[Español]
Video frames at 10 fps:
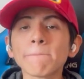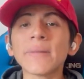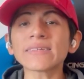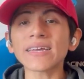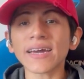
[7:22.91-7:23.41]

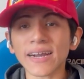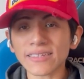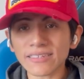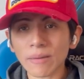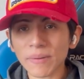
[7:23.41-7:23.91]
Vas a
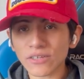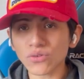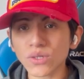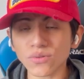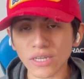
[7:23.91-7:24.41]
descargarte esta
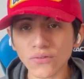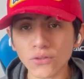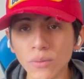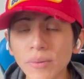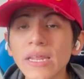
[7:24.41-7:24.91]
aplicación en tu
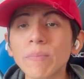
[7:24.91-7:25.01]
teléfono móvil